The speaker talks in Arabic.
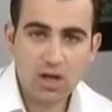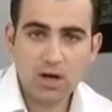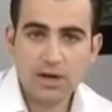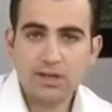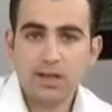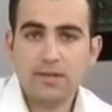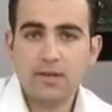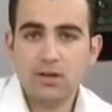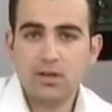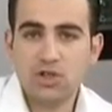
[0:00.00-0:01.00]

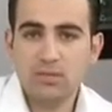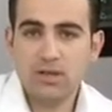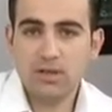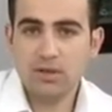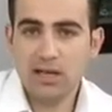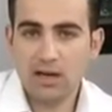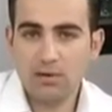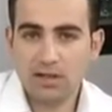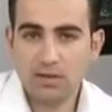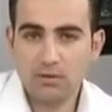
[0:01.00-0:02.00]
ويتاثر الجميع من
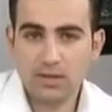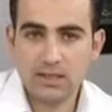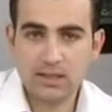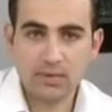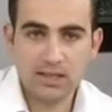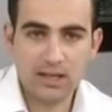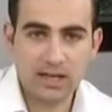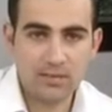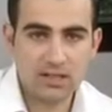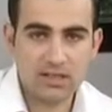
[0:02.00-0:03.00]
حوادث واصابات
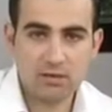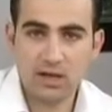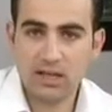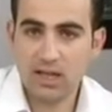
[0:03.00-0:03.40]
العمل سواء